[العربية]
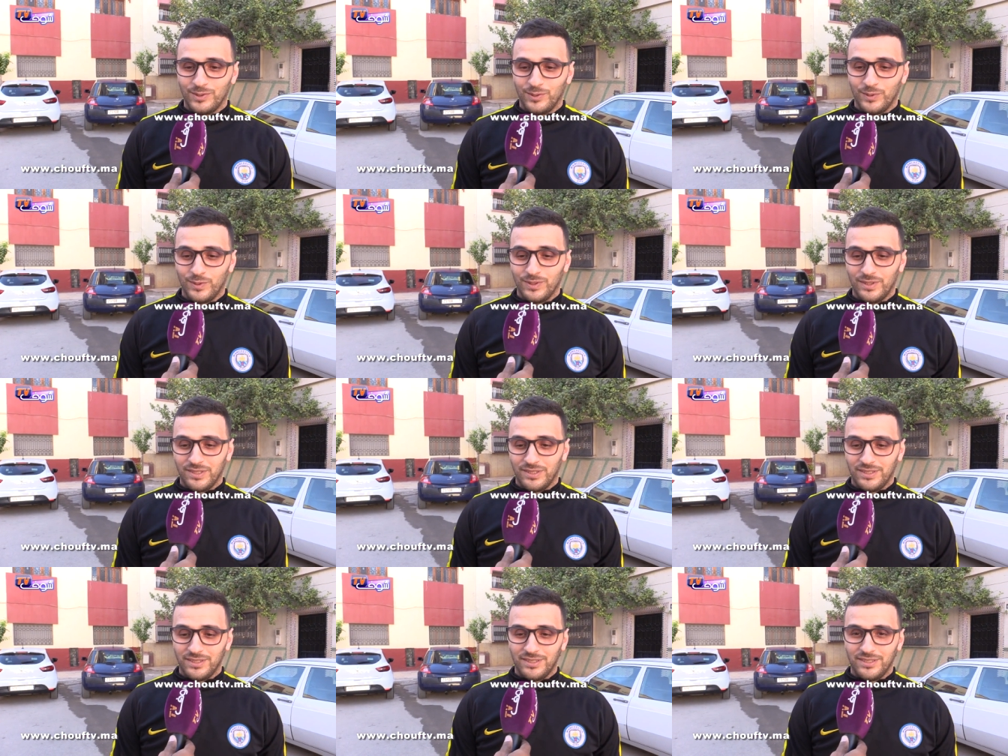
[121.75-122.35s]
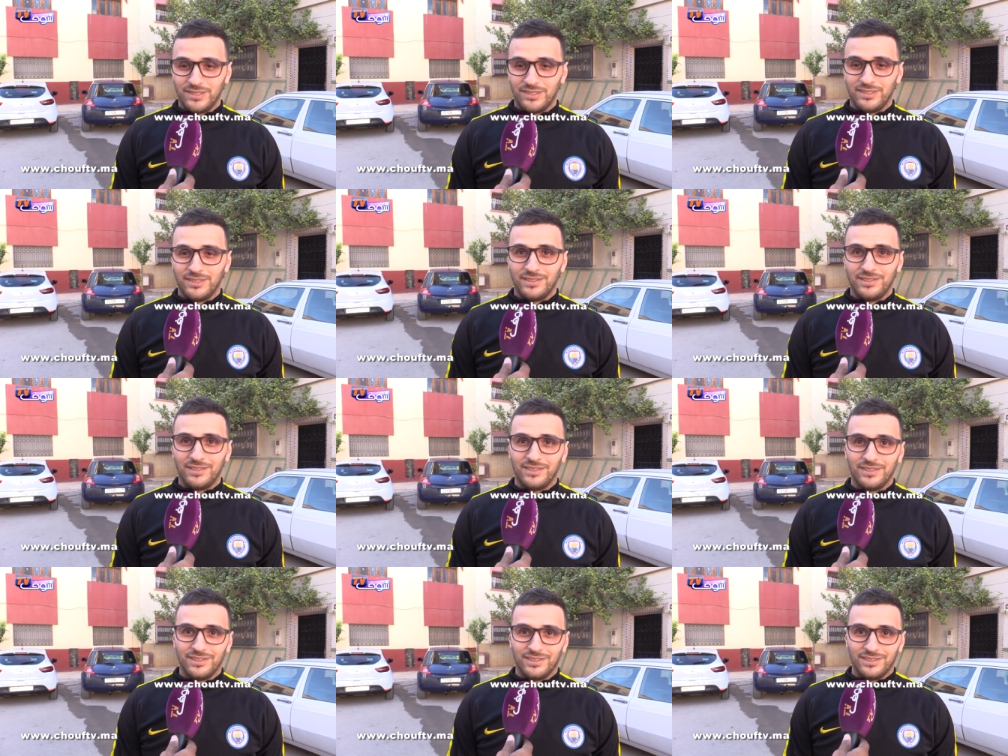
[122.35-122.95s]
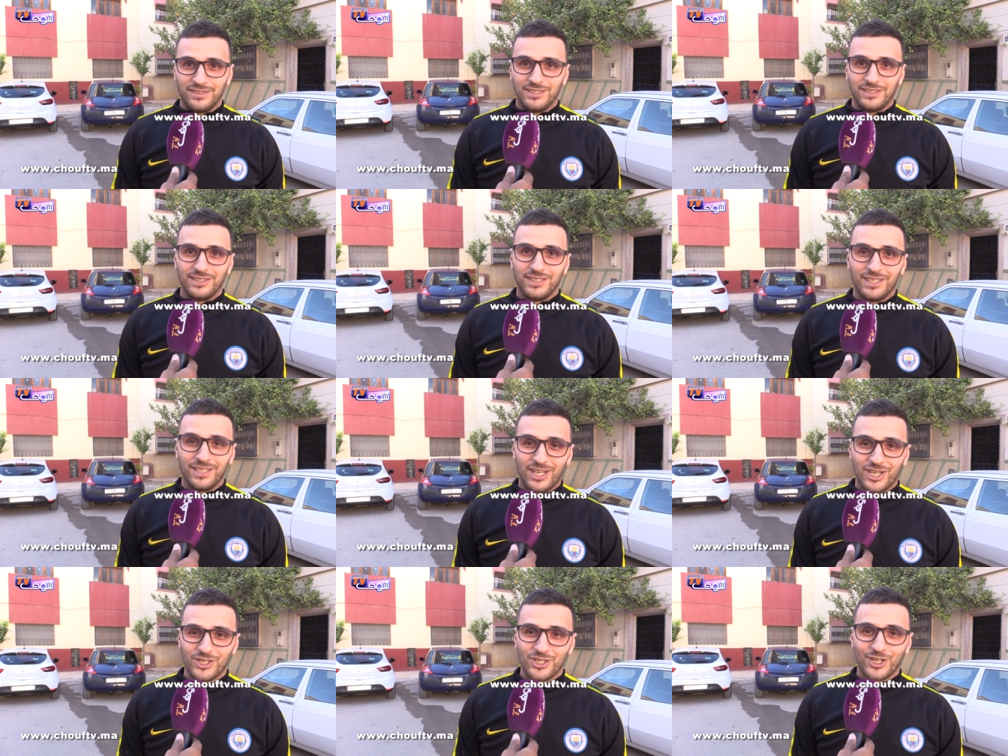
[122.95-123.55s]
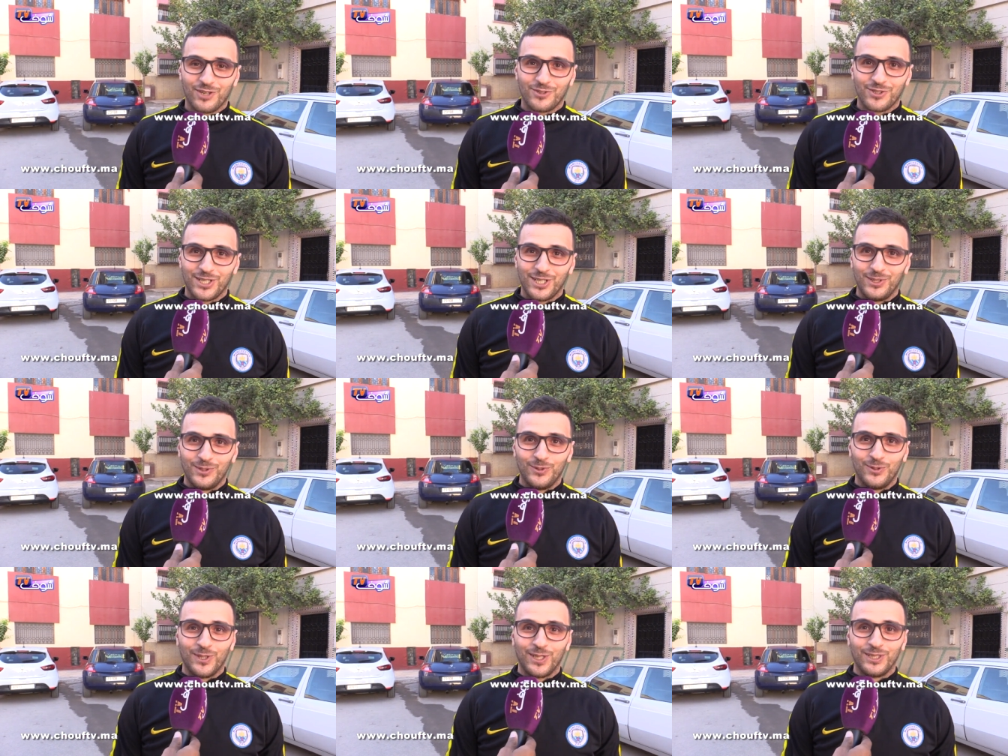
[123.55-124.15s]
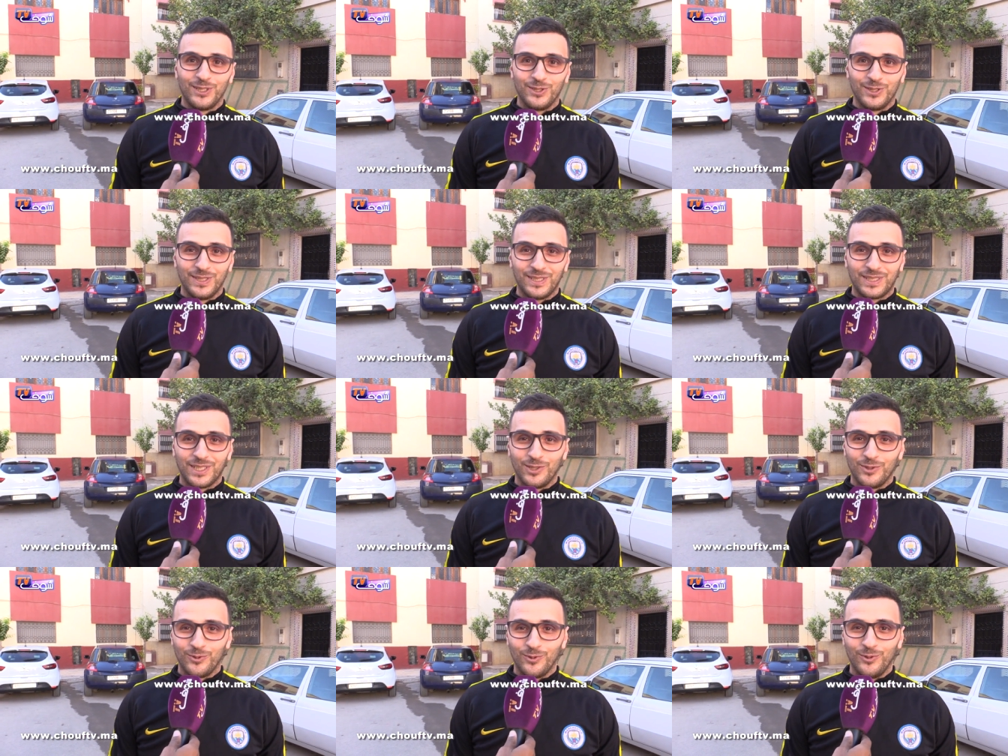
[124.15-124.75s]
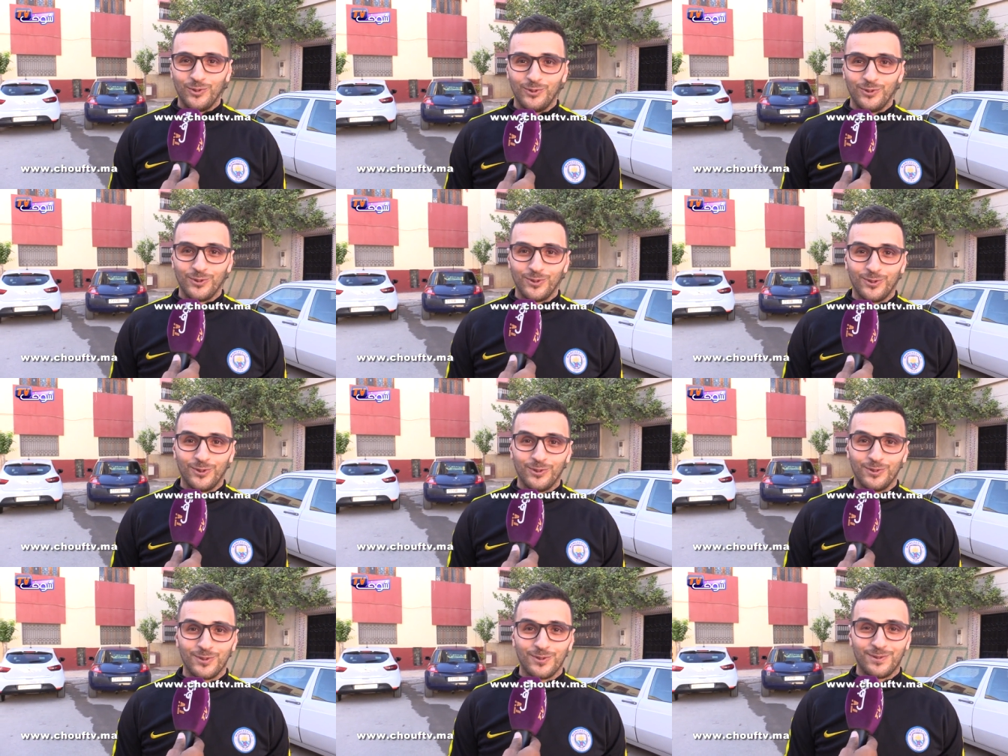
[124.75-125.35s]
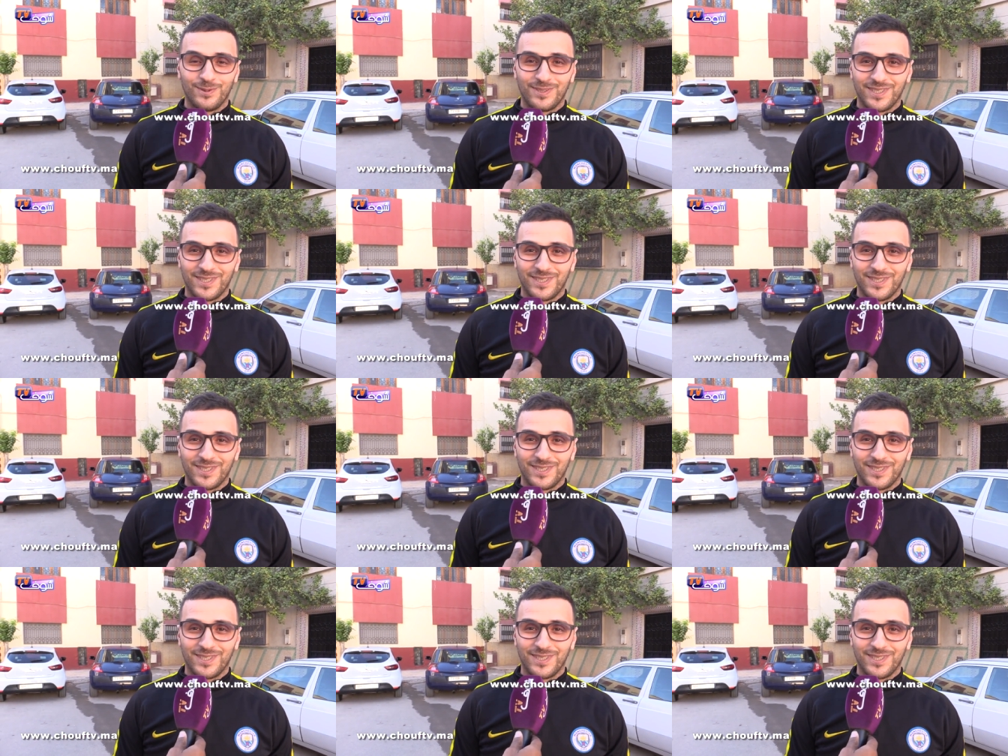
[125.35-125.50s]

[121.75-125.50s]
والاشرف كنقول له غادي كنقول له